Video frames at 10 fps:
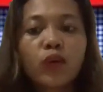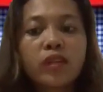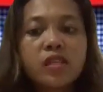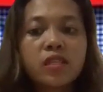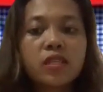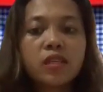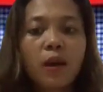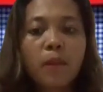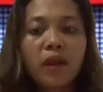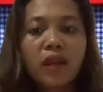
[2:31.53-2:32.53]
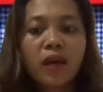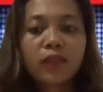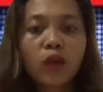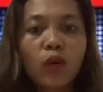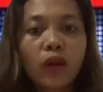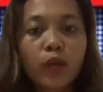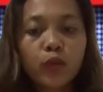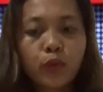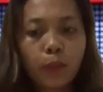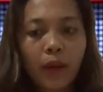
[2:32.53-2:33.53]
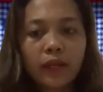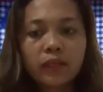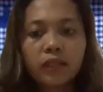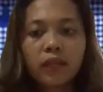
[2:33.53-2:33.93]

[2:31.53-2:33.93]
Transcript: kondisi zaman atau kehidupan